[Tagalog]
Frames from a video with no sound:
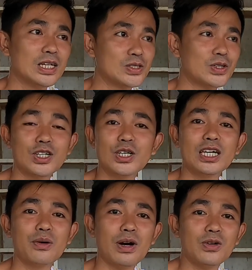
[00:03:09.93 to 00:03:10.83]
So, ganun
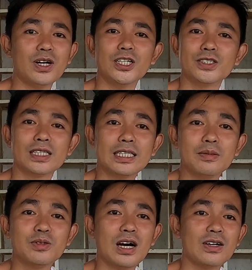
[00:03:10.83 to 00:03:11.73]
ginawa ko ngayon.
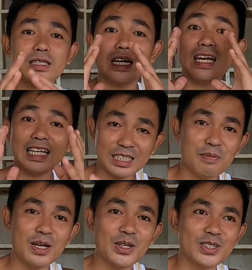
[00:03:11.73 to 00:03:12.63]
Hindi muna ako
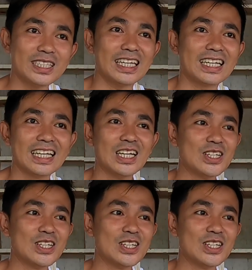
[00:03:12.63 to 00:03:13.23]
nag-antibiotic.